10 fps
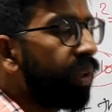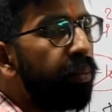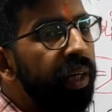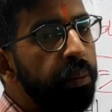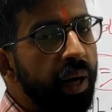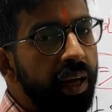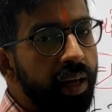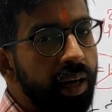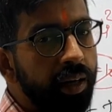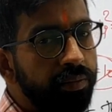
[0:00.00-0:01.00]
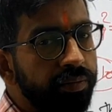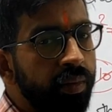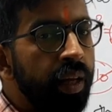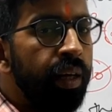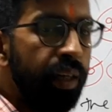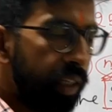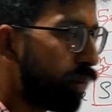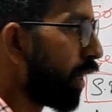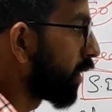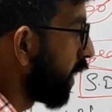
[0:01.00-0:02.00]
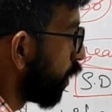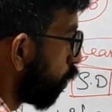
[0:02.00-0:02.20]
टू से मल्टीप्लाई कर रहा है इस बात का ये